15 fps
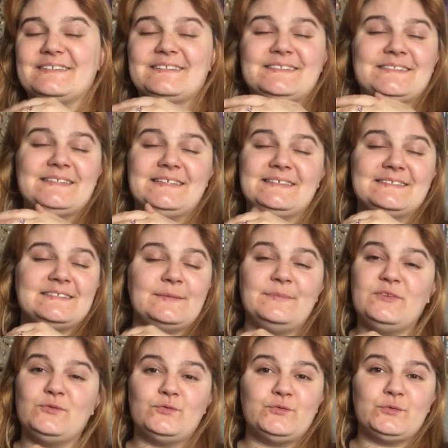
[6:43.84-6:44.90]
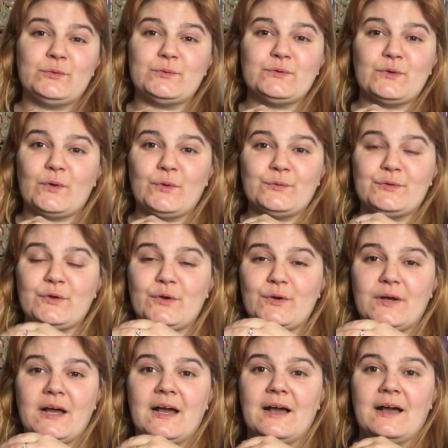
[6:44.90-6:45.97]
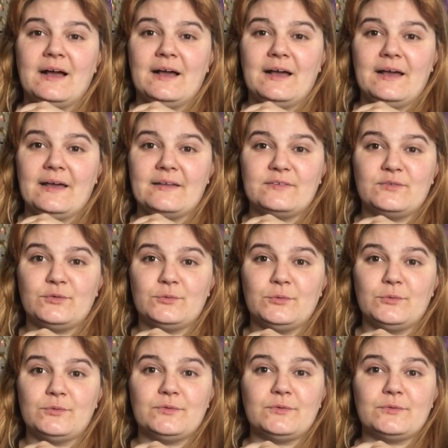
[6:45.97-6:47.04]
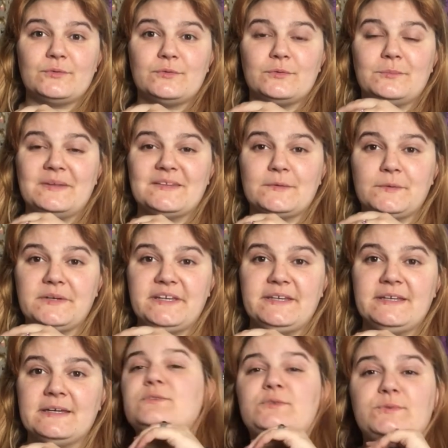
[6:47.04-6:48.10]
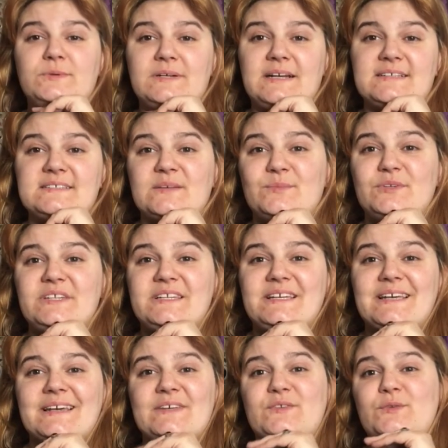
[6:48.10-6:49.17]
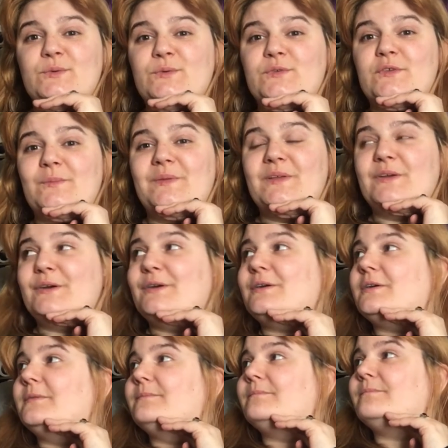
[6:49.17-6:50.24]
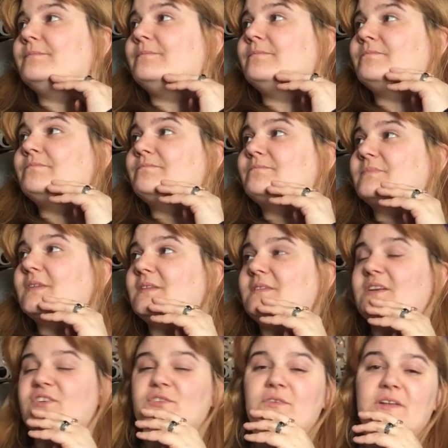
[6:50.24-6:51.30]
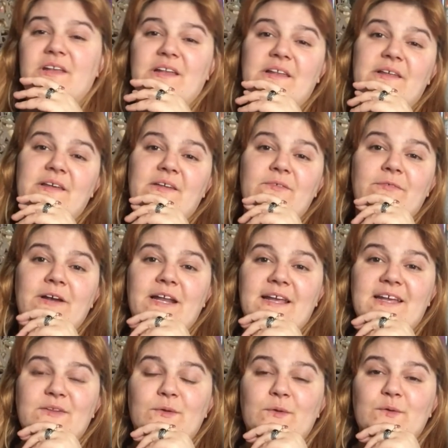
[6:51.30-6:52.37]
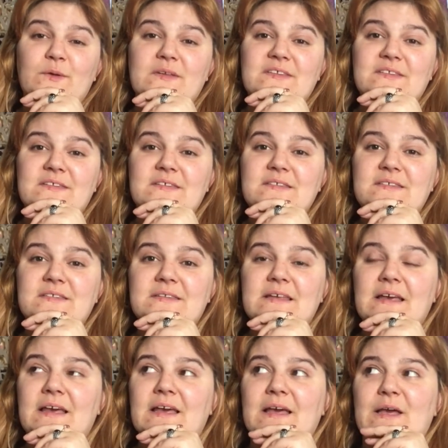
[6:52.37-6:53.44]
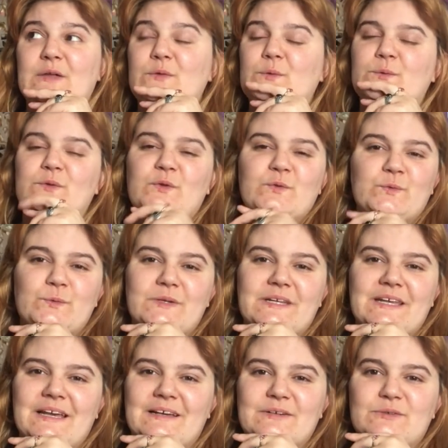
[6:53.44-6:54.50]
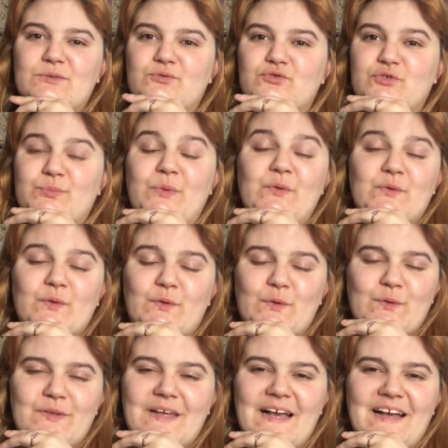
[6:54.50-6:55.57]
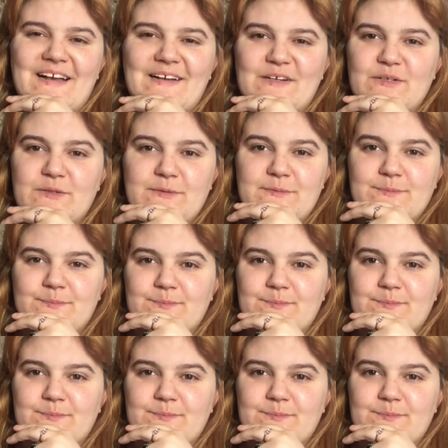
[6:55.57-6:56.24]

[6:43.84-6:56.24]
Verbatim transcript: ça met toujours 30 ans à, se mettre en ligne. Donc là, ça me dit qu'il reste une demi-heure sachant qu'il est voilà 14h06. Donc dans tous les cas, euh, je pense que ce sera, euh,